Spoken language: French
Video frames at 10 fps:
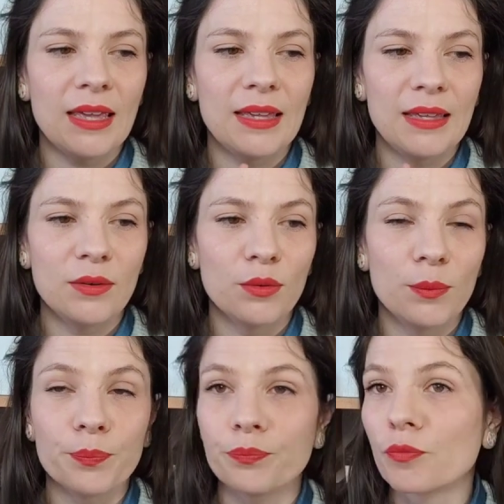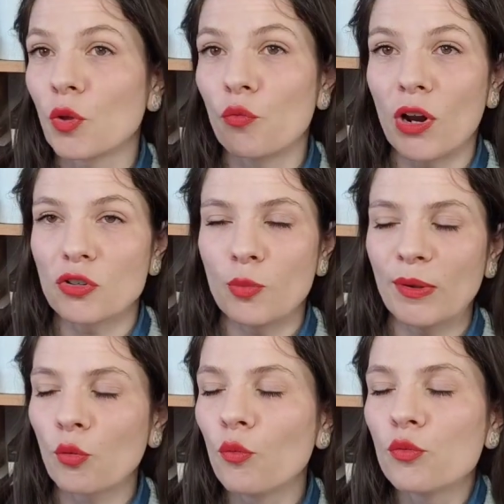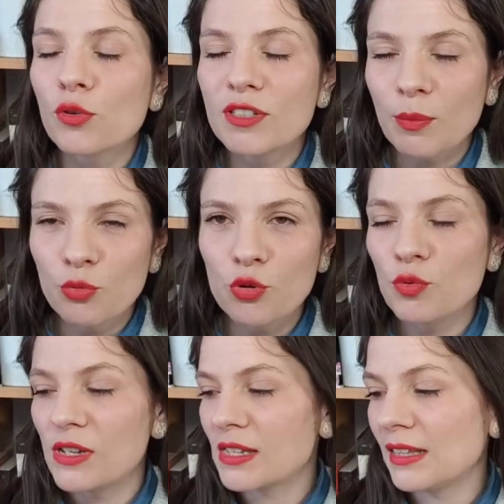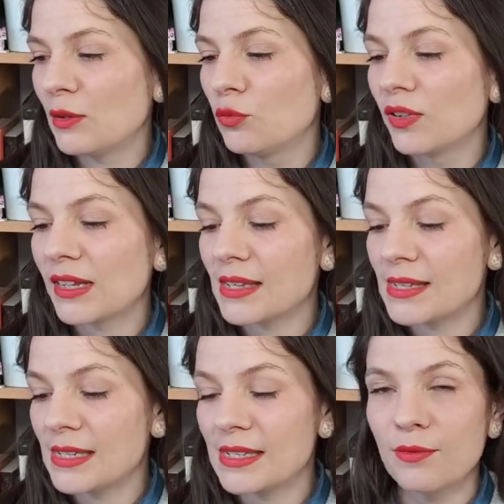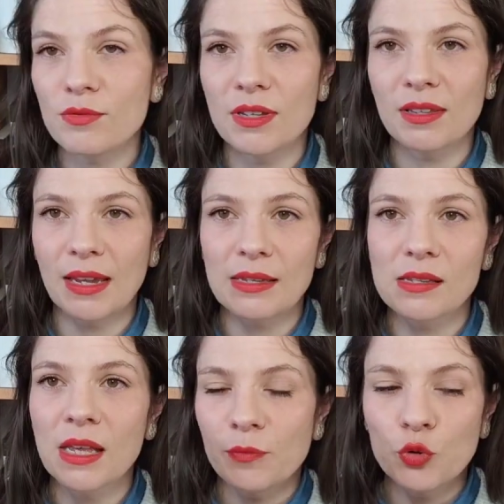Et euh, voilà, je vais pas trop vous en dire plus, je vous laisserai découvrir si ça vous intéresse.